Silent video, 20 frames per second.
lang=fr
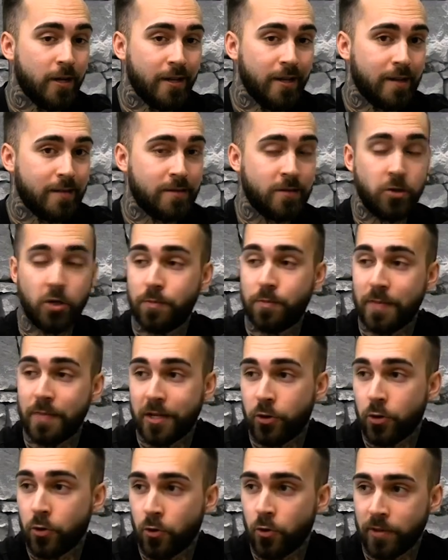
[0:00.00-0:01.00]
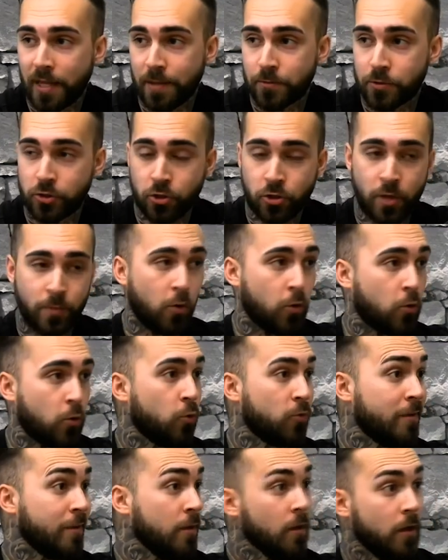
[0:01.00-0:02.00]
C'est notre milieu, on aime ça. De mon
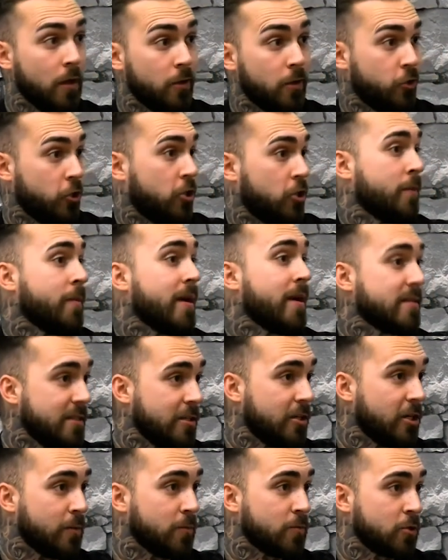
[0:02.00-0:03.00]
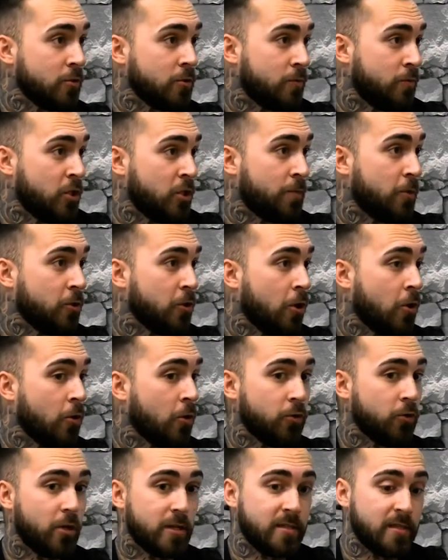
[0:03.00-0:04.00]
côté, j'ai commencé comme ça puis j'ai pas de
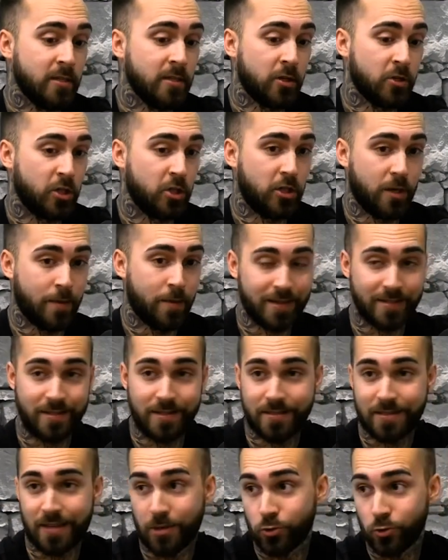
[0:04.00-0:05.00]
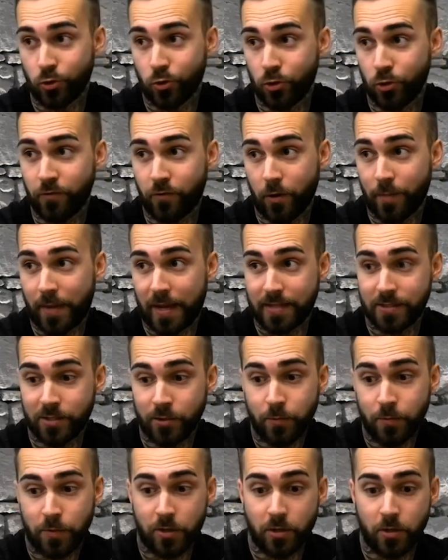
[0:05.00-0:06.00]
honte de le dire que j'ai commencé sans aucune
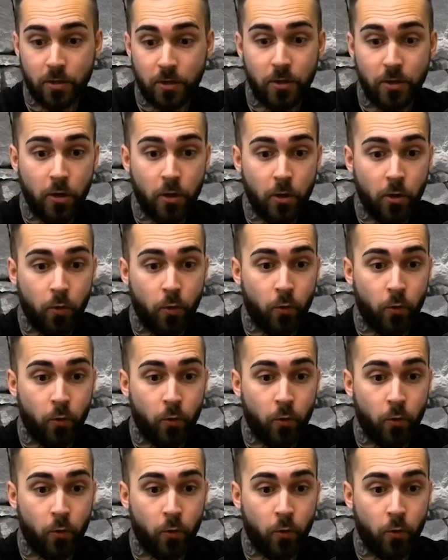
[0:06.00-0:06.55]
formation puis que au